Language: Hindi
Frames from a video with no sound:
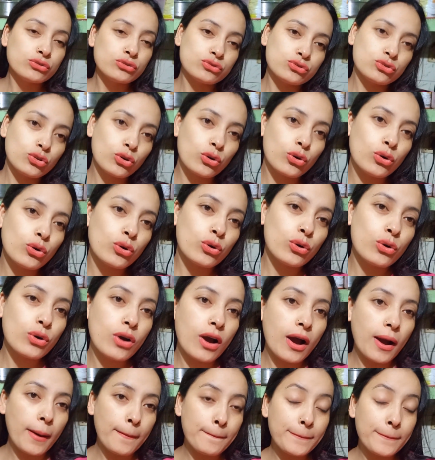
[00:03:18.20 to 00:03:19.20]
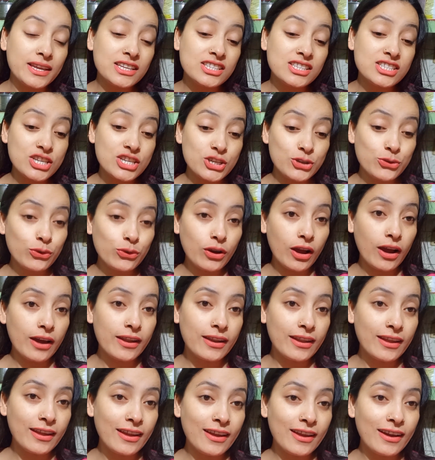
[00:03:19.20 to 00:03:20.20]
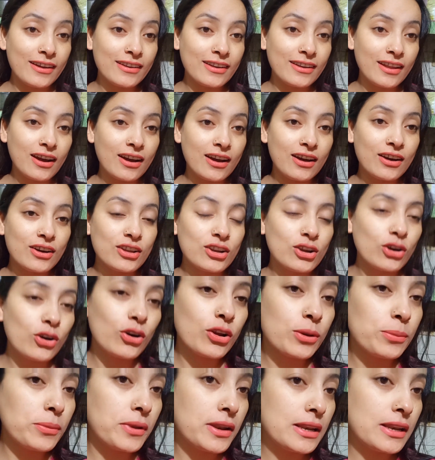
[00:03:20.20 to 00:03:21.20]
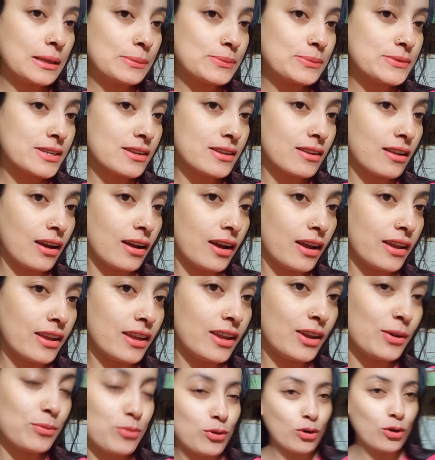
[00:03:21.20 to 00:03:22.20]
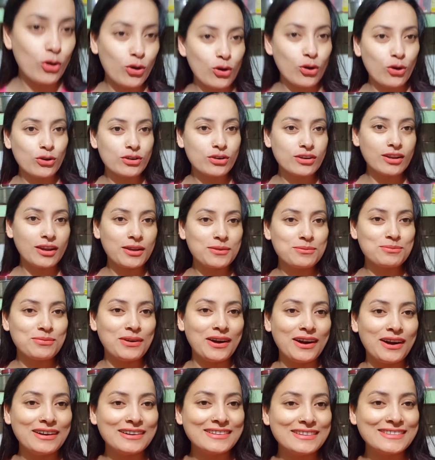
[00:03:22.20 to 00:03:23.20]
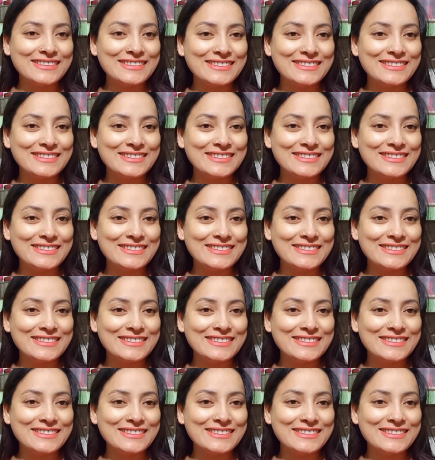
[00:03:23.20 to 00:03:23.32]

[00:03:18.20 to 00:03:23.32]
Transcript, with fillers: तो अभी चीकू खा रहा है अनार और मैंने लिपस्टिक लगाई है बहुत टाइम बाहर